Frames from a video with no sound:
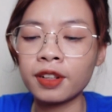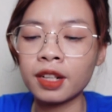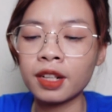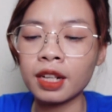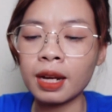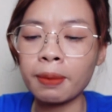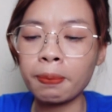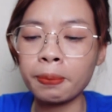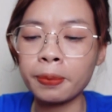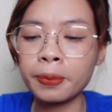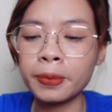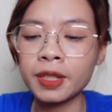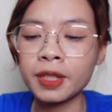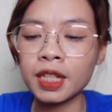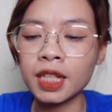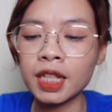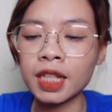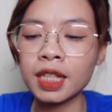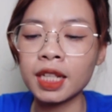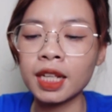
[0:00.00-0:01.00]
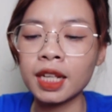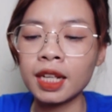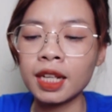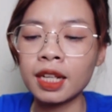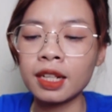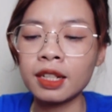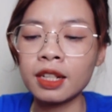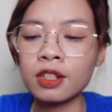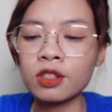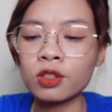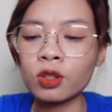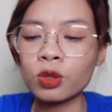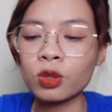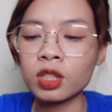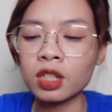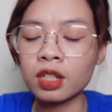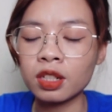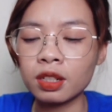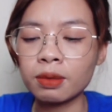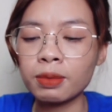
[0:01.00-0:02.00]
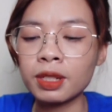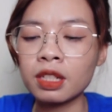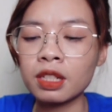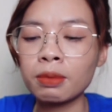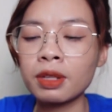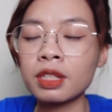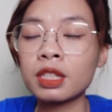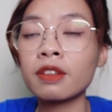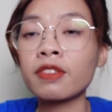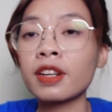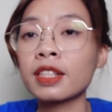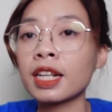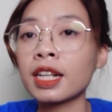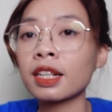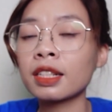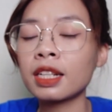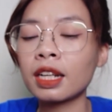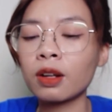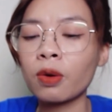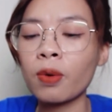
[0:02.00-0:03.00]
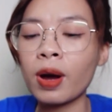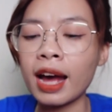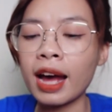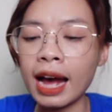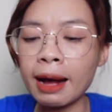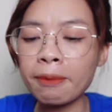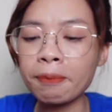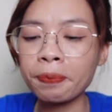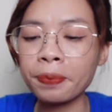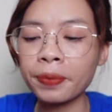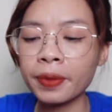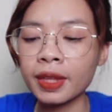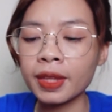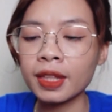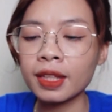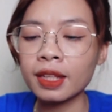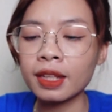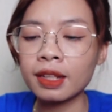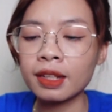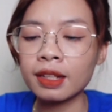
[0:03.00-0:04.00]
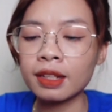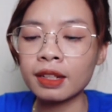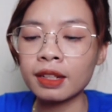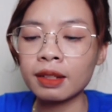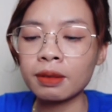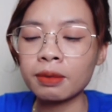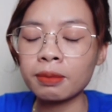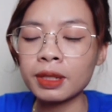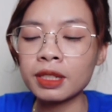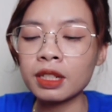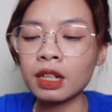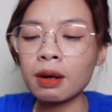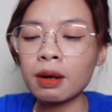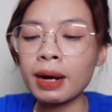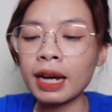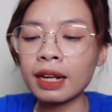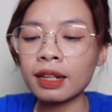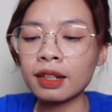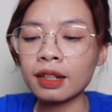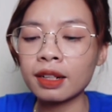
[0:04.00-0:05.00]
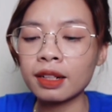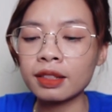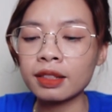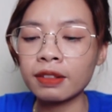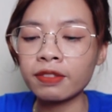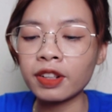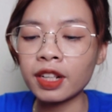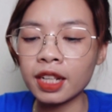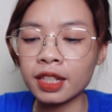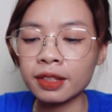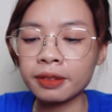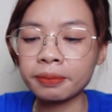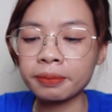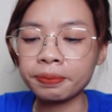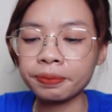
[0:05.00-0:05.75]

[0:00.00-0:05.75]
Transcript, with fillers: phần appuri in suru. Bây giờ mình sẽ phải xác nhận qua app. Bây giờ các bạn nhấn vào đây.